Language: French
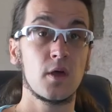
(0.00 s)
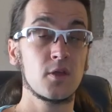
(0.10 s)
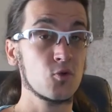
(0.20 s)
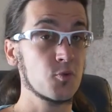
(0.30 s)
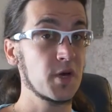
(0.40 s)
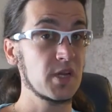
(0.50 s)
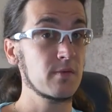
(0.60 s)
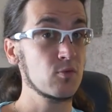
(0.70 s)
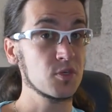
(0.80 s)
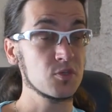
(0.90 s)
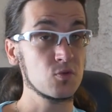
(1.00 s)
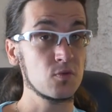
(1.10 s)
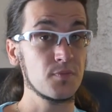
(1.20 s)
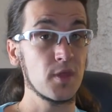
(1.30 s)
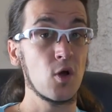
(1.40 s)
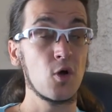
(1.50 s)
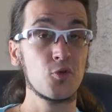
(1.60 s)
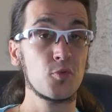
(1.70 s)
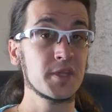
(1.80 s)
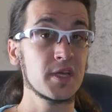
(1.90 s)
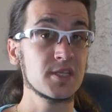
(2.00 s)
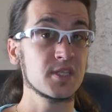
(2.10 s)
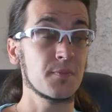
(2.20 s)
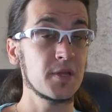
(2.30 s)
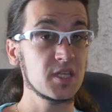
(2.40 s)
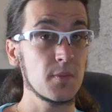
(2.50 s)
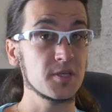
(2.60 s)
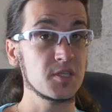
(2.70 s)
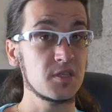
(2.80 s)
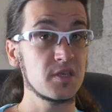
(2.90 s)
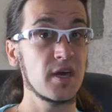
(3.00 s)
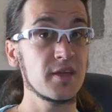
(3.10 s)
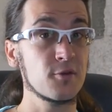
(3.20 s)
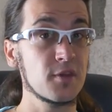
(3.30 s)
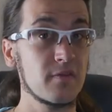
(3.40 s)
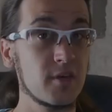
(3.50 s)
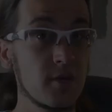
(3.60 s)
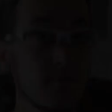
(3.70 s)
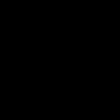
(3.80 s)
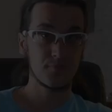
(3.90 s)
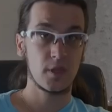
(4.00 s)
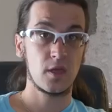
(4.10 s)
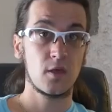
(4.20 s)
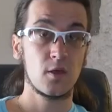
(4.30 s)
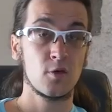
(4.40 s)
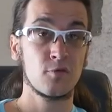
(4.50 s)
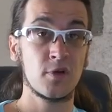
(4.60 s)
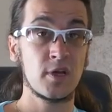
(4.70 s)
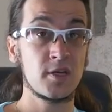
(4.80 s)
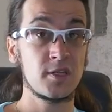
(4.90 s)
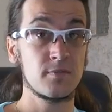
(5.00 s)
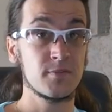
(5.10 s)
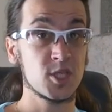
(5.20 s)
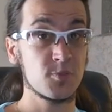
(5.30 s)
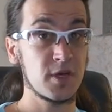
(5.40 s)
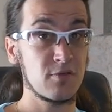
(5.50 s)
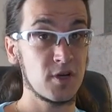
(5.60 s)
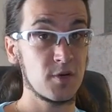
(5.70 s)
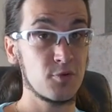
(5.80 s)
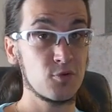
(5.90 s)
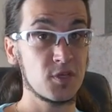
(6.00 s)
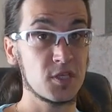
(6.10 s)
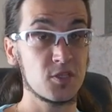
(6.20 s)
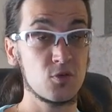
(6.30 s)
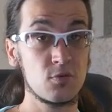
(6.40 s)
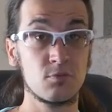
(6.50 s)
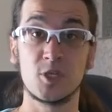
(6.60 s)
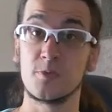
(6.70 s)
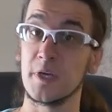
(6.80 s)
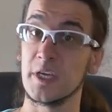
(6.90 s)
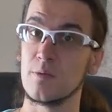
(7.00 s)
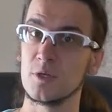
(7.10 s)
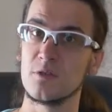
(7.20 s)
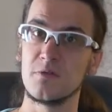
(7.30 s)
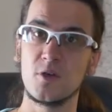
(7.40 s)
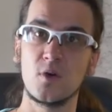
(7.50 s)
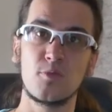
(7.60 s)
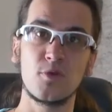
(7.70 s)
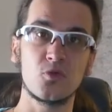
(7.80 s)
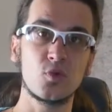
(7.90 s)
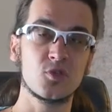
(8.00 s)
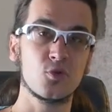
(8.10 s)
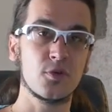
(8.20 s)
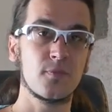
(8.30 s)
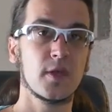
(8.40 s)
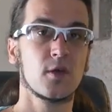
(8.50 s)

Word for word: Et donc par la même occasion, rendre au métal sa pleine capacité à être travaillé. Voilà Aline, j'espère avoir répondu à ta question, j'espère également que cette vidéo a plu à tous les autres.